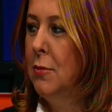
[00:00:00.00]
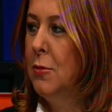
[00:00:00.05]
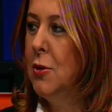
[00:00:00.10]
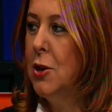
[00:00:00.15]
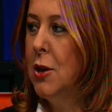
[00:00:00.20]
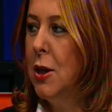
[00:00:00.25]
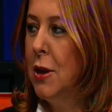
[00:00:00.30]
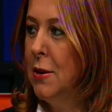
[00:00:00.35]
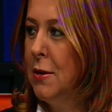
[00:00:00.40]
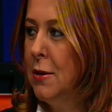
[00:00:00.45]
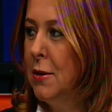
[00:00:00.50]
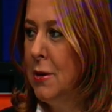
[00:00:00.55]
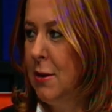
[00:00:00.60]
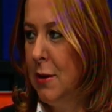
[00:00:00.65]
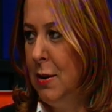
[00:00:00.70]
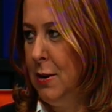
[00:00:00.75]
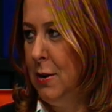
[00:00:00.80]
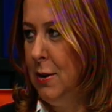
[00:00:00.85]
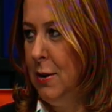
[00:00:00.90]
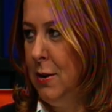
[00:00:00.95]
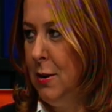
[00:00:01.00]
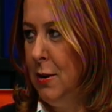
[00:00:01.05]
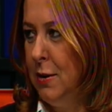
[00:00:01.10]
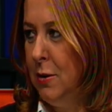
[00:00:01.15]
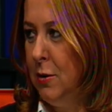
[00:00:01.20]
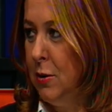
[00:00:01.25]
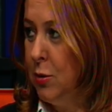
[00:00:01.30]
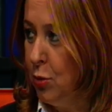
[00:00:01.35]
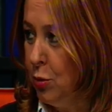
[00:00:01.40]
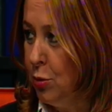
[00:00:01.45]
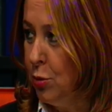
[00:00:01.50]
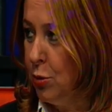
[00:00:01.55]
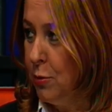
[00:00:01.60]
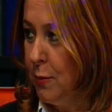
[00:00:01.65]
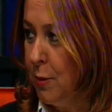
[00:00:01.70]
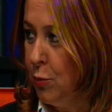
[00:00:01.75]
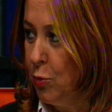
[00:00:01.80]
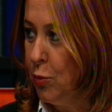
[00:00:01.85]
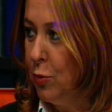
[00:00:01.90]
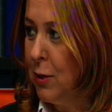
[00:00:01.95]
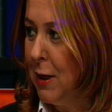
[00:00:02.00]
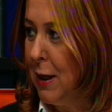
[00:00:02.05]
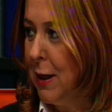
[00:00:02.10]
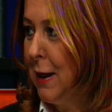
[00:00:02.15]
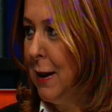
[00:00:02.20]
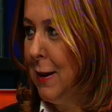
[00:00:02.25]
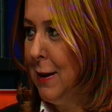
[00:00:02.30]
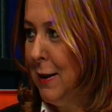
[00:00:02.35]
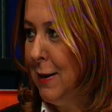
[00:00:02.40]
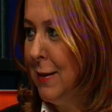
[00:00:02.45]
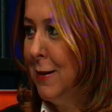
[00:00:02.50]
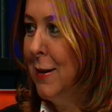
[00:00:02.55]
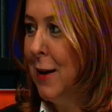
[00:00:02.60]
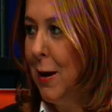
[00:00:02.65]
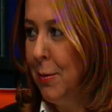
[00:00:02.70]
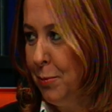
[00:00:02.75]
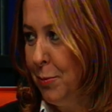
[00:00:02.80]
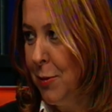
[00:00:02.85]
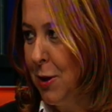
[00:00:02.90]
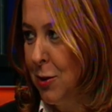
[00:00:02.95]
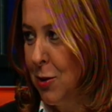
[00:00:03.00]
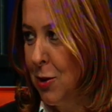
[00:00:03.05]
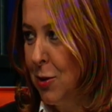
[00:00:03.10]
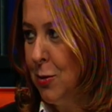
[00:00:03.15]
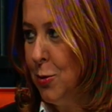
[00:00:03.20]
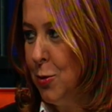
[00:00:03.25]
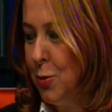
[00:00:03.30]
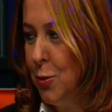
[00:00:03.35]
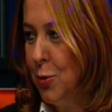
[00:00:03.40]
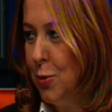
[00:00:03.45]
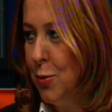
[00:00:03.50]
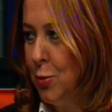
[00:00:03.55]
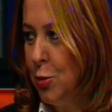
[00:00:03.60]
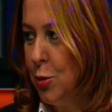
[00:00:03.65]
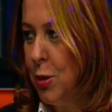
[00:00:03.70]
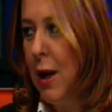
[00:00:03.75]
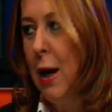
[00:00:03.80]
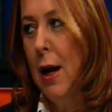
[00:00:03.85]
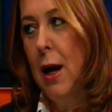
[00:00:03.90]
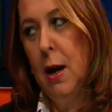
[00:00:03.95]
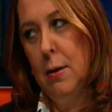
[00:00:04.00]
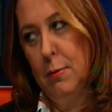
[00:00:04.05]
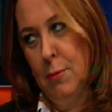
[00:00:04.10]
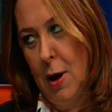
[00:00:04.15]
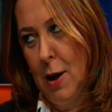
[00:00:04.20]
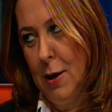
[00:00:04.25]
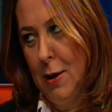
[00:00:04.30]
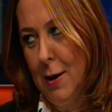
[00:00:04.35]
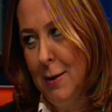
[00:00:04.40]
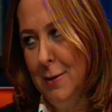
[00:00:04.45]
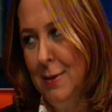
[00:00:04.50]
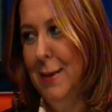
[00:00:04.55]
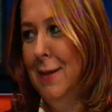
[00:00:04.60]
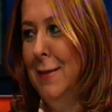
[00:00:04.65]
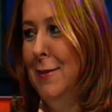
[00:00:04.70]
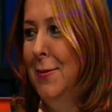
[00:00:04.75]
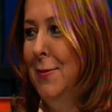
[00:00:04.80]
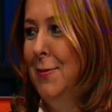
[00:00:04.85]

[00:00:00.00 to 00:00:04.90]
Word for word: bir şeydir e, diyoruz ve bunun gereklerini yapmaya çalışıyoruz her manada.